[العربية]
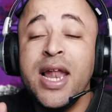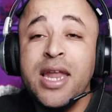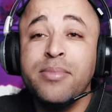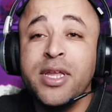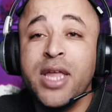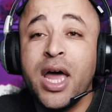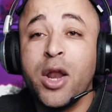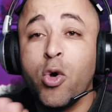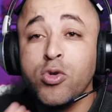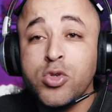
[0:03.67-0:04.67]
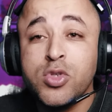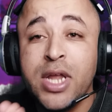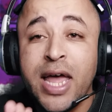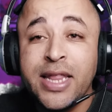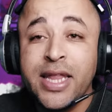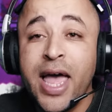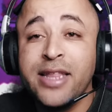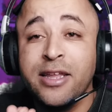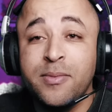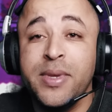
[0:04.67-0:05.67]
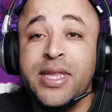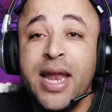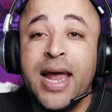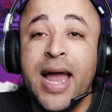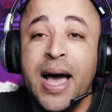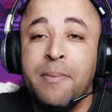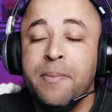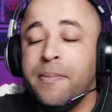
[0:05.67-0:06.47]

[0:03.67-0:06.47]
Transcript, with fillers: اللي بتظهر خصوصا أثناء تثبيت الألعاب